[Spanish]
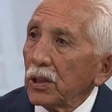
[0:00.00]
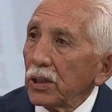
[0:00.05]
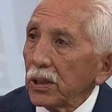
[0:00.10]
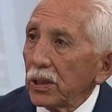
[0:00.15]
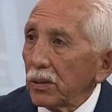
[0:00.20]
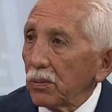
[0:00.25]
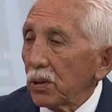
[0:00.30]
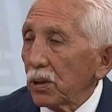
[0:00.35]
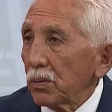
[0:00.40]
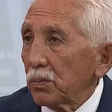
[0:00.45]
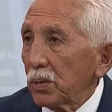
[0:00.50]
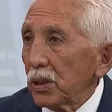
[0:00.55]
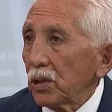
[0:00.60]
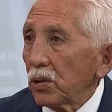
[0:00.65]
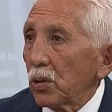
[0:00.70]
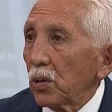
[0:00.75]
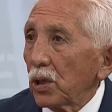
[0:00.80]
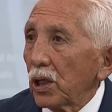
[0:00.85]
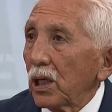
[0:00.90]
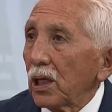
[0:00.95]
y
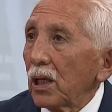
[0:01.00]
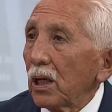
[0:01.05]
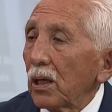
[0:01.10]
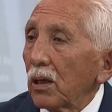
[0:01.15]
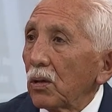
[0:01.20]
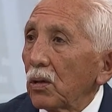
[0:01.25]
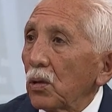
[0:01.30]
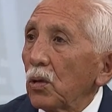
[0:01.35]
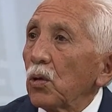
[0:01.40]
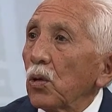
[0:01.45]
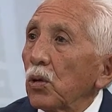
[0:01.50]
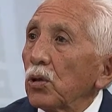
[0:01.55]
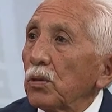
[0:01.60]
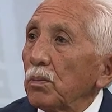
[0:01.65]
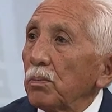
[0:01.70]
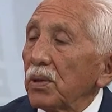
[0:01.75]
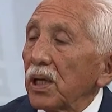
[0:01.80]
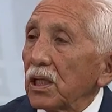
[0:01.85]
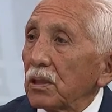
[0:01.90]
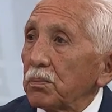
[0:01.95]
vino él con
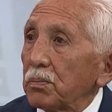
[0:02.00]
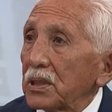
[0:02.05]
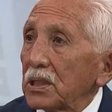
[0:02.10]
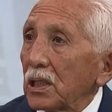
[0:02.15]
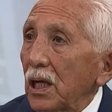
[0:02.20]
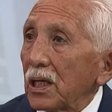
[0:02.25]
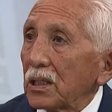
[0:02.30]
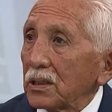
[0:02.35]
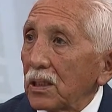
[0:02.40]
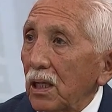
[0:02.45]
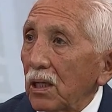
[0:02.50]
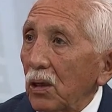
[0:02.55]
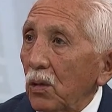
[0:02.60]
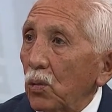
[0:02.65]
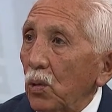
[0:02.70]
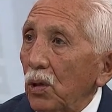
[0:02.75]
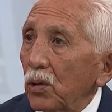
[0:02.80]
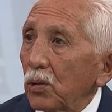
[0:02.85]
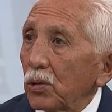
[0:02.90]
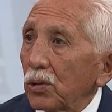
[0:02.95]
Olimpiadas Especiales al
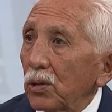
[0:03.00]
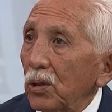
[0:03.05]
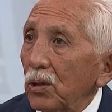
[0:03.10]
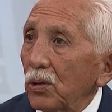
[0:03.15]
Ecuador.